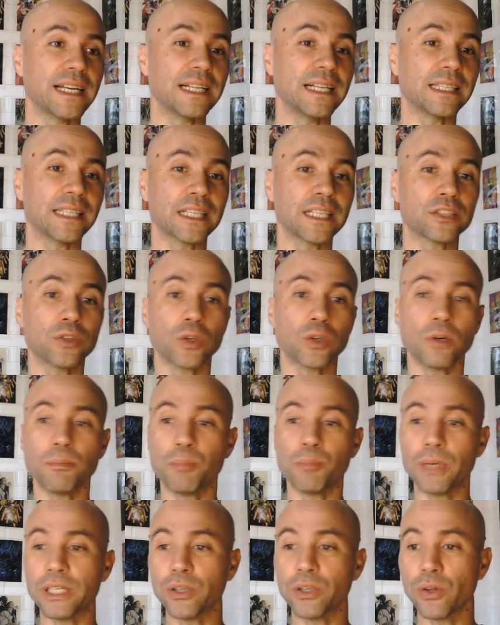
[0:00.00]
texto
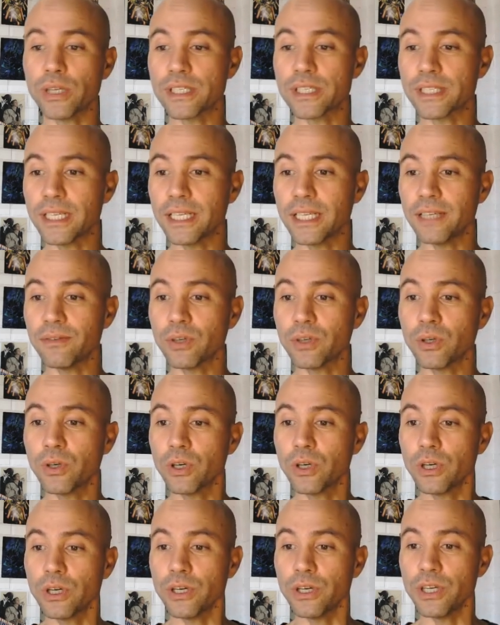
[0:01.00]
completo de este libro
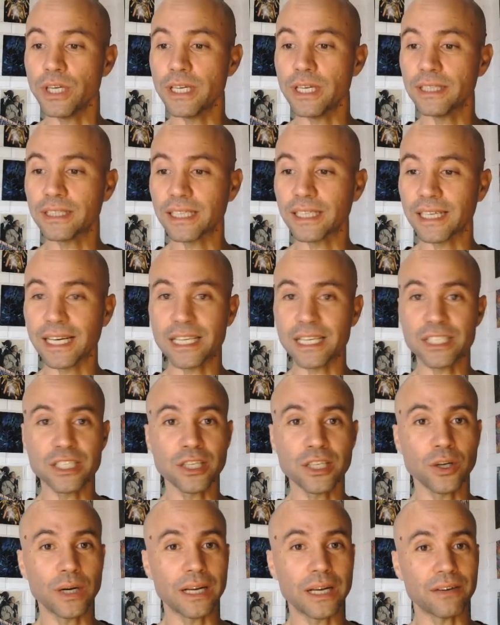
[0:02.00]
y
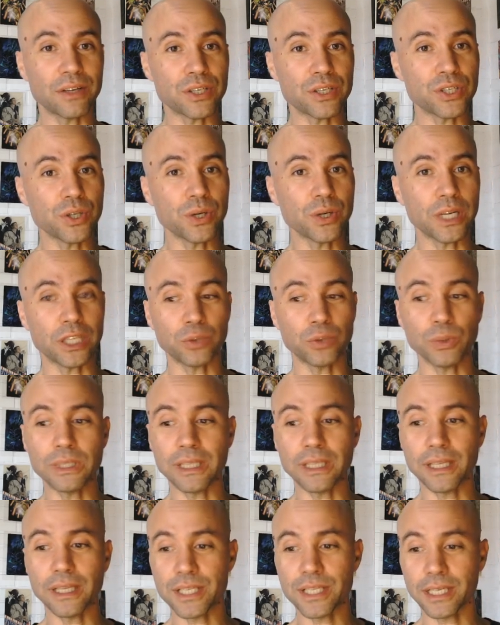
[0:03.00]
entregárselo a la versión gratuita
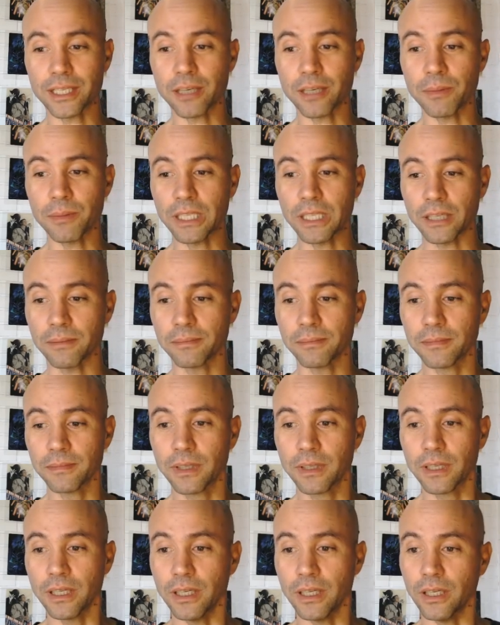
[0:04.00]
de ChatGPT.
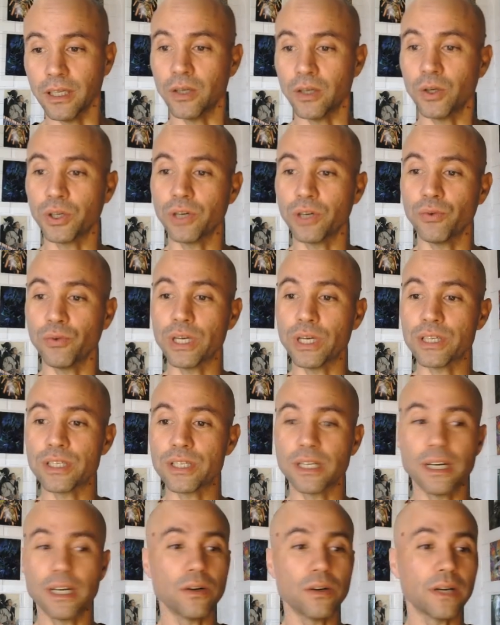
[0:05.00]
Lo que voy a
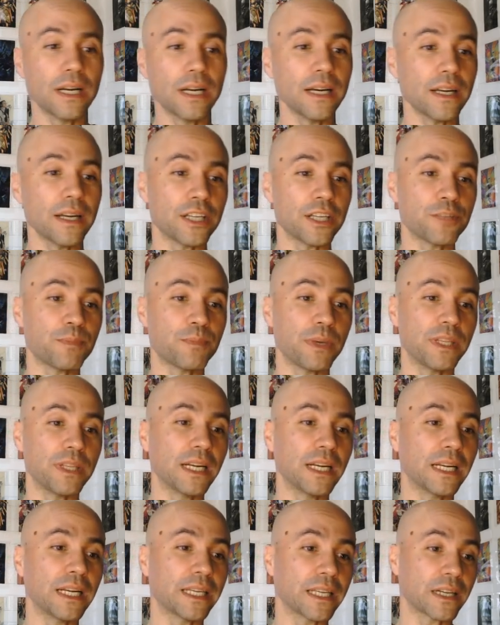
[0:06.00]
hacer ahora es
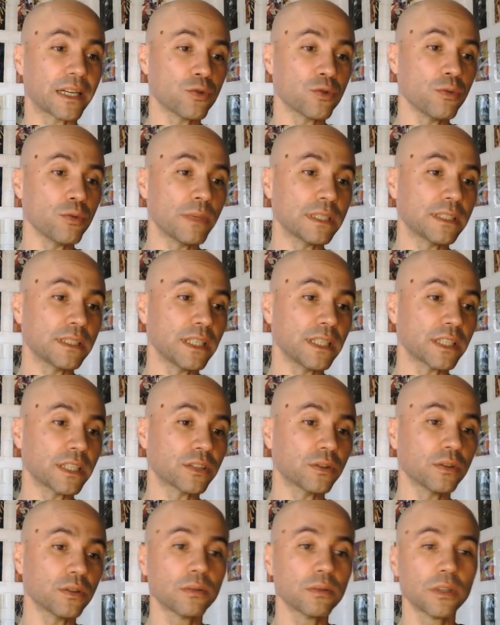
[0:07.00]
pedirle que resuma este
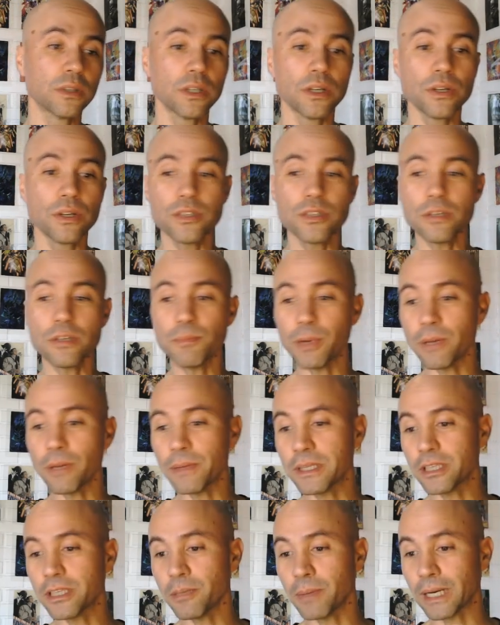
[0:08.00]
texto
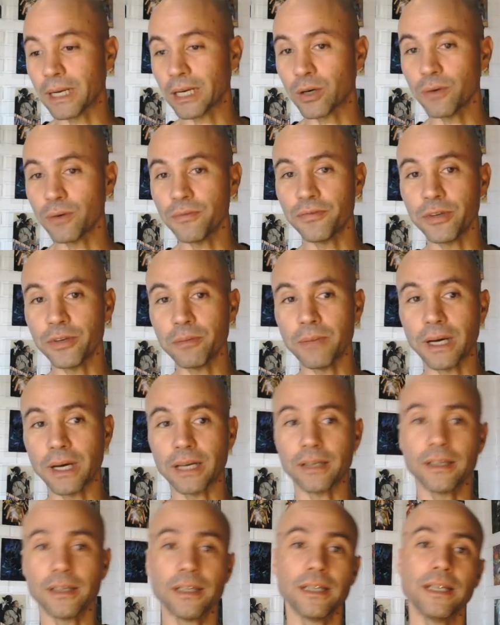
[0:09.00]
simplemente para confirmar
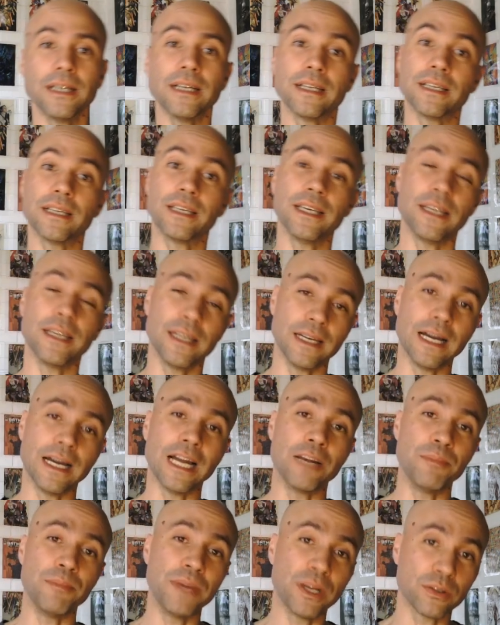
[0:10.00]
que,
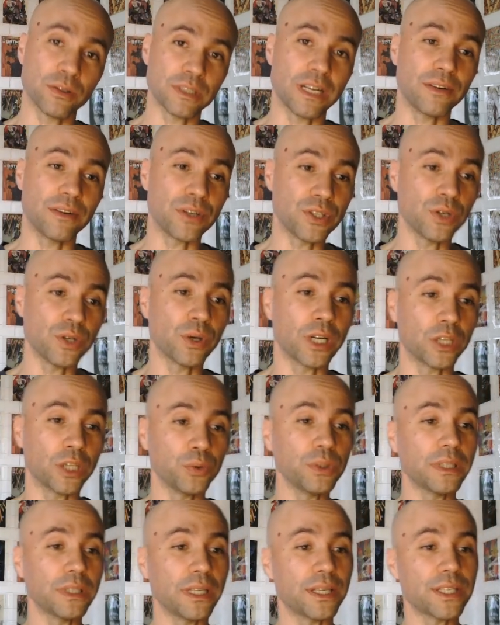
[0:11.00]
al menos la versión
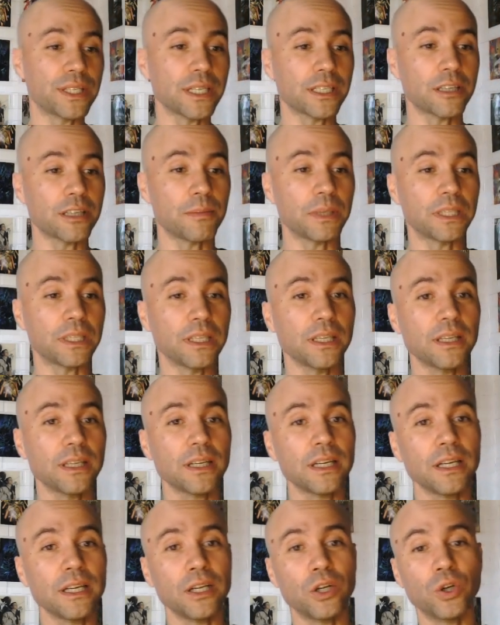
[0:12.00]
gratuita de
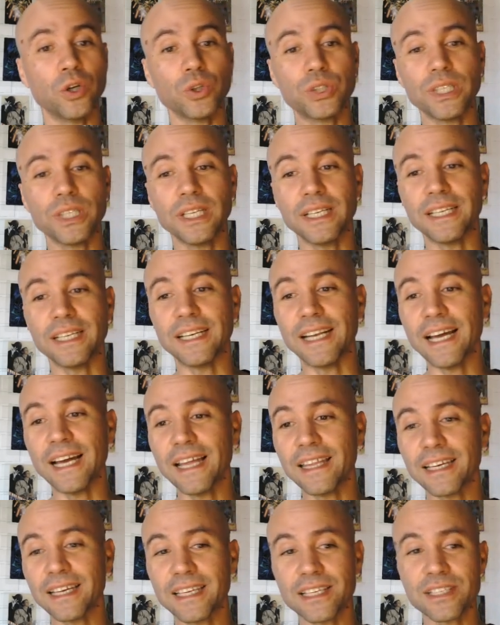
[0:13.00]
ChatGPT, no tiene
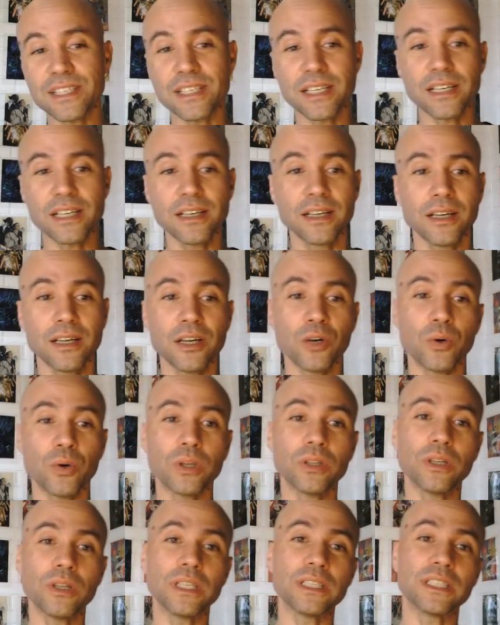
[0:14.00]
nada que hacer
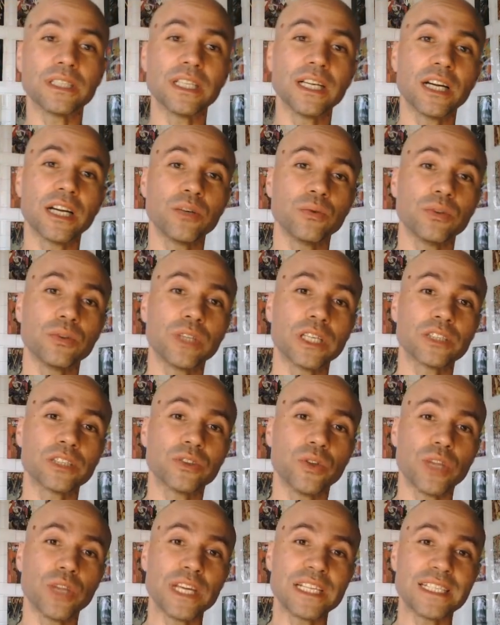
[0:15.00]
cuando le entregan un
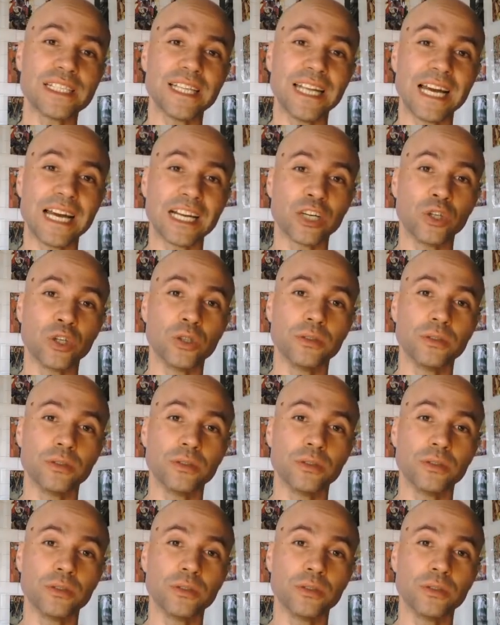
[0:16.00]
texto de este largo.